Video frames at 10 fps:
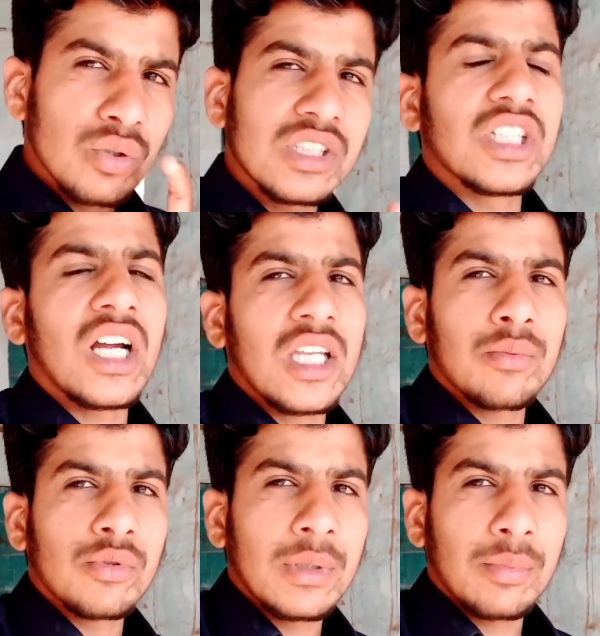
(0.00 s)
उधर जाके
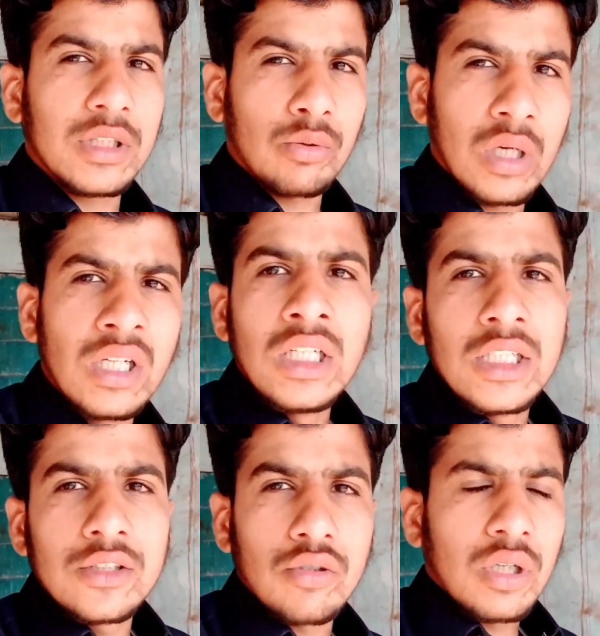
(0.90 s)
आपको मैं बताऊंगा
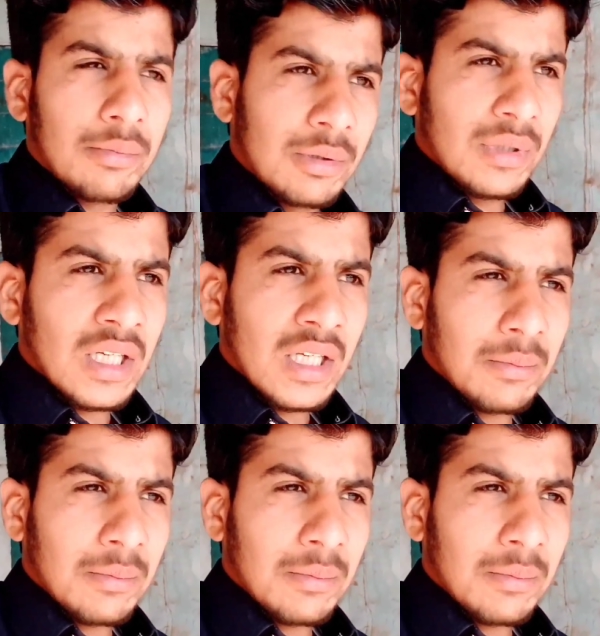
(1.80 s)
तो अभी मैं